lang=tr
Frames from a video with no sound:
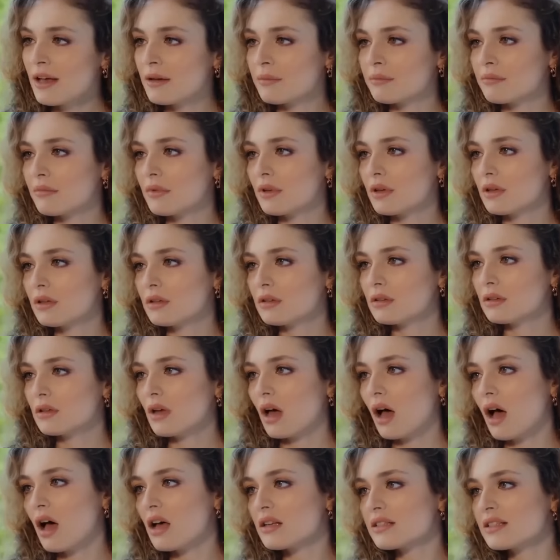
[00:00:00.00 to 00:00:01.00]
Şebnem.
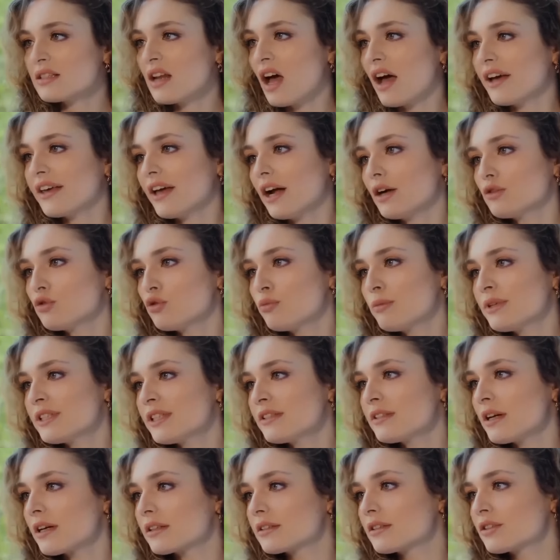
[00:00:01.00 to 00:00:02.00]
Ağzına ayar
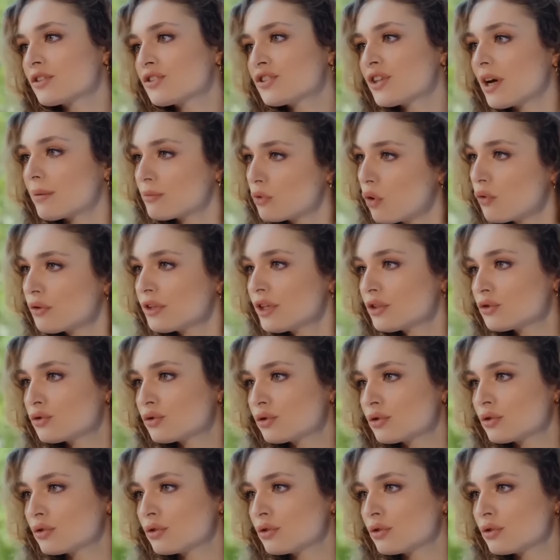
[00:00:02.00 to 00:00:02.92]
düğmesi taktıracağım. Yok ya